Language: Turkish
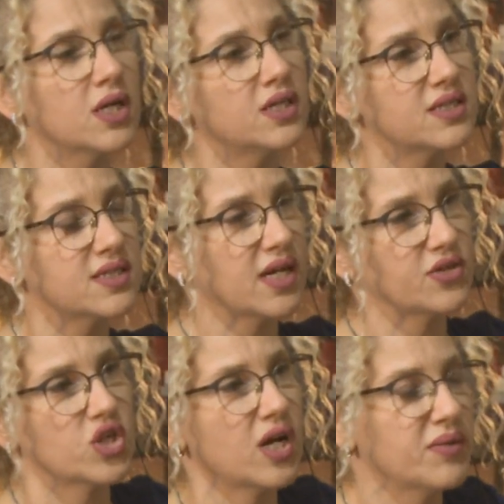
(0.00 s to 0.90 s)

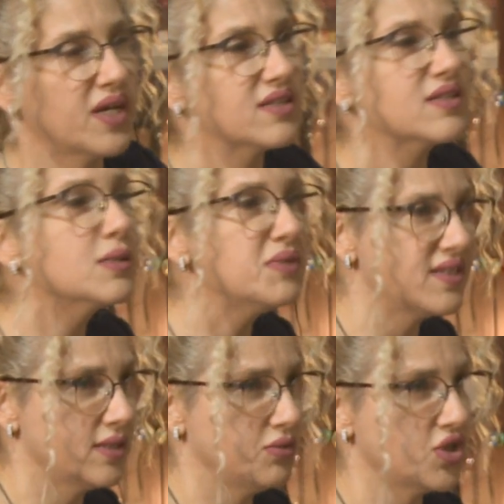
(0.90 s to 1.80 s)
Hristiyan camiasında
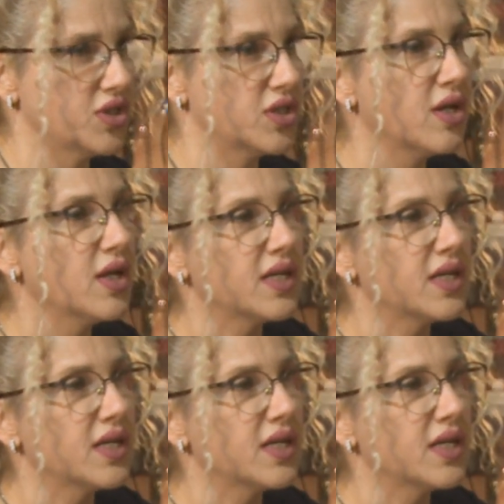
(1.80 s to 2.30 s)
bitirmiştir.